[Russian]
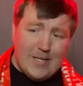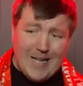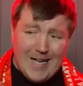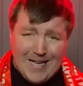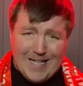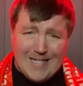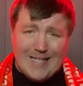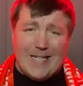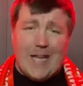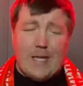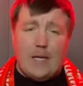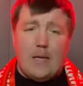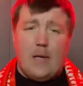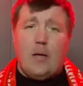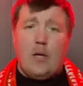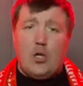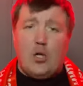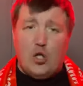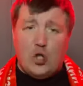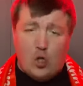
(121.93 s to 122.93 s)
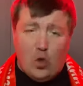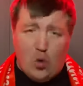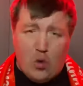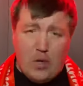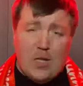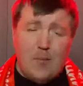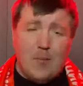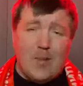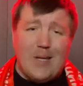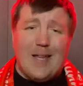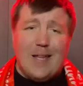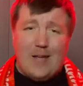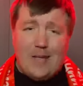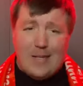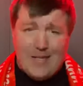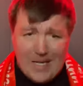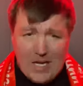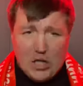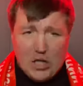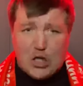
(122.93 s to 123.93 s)
доказать, что именно
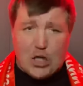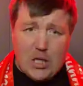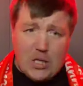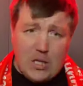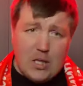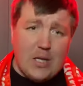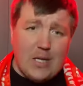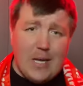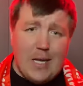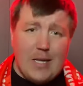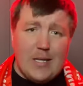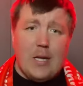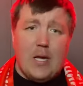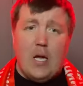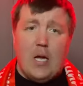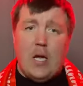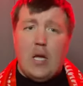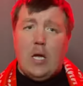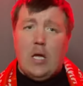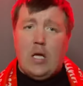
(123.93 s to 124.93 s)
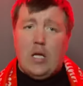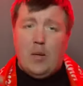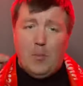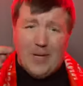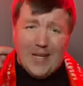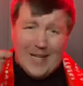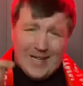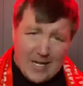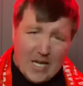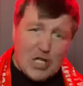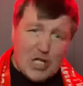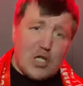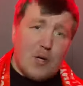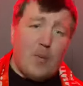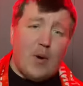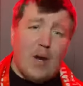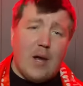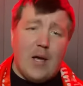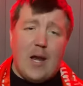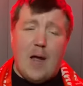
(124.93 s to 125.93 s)
наш кандидат, именно наша
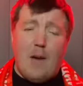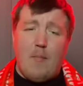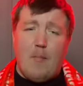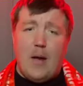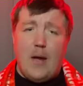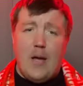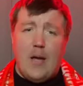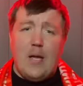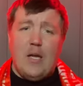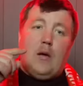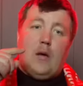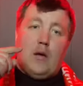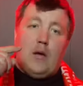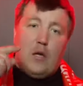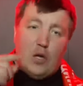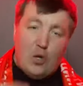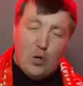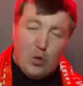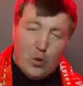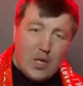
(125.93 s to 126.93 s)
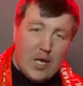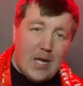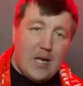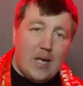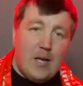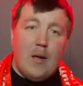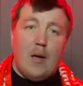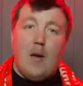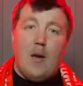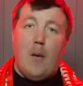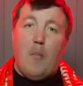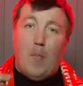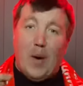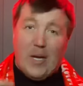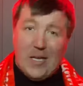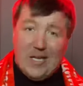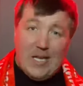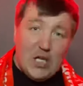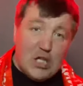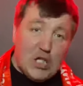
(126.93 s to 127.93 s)
программа людей
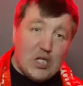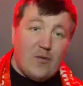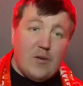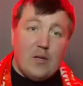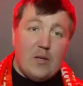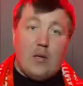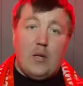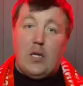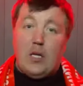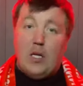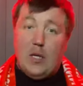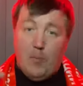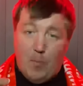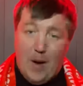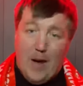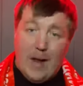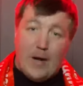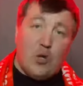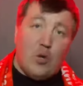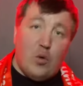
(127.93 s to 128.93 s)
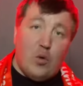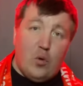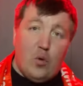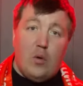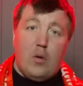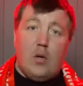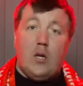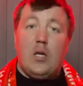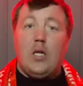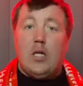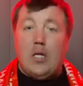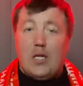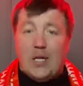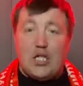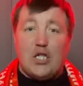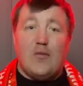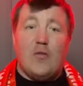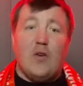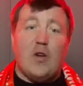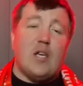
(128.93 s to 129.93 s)
поддерживать и партию, и
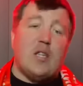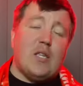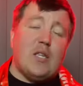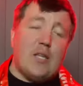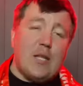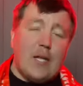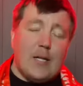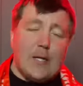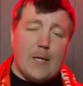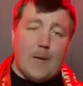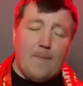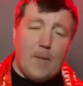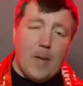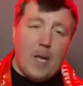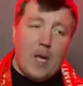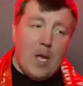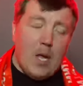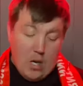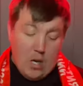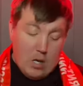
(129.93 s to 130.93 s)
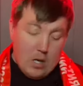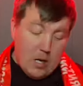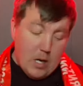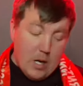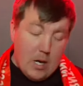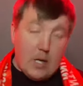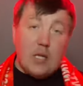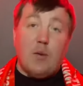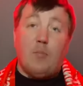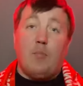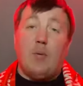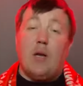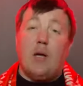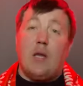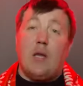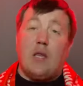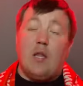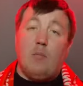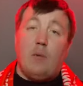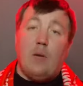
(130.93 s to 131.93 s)
нашего кандидата. А теперь
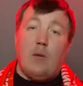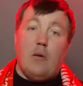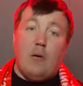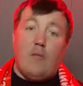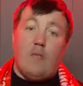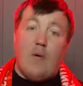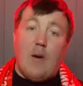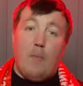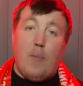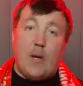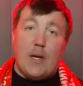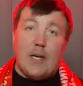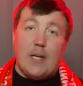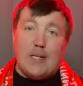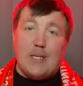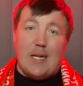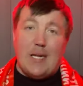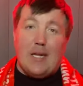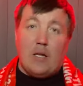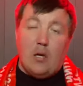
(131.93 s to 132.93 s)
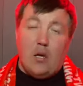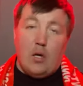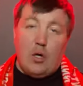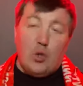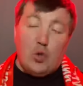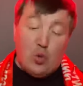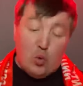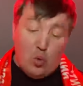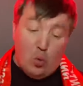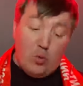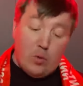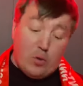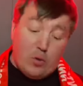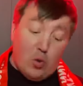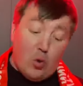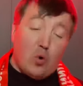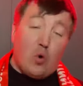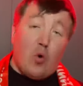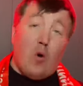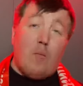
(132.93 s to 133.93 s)
хотел бы вам показать ту,
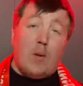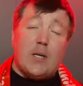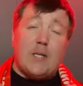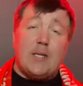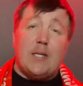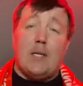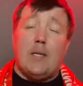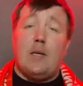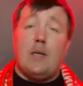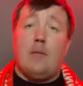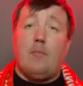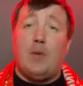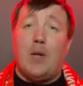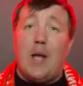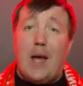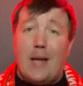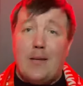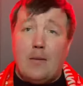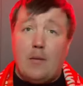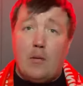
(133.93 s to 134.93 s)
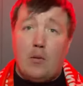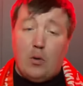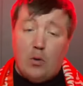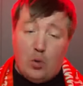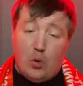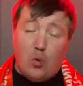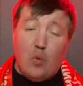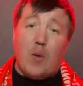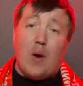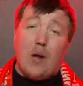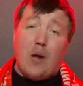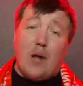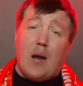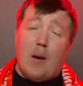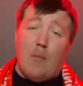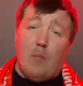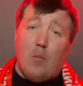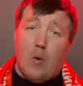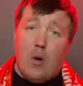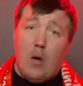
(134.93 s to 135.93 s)
тот комплексный план, ту
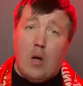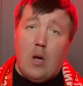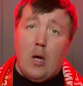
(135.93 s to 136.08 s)
программу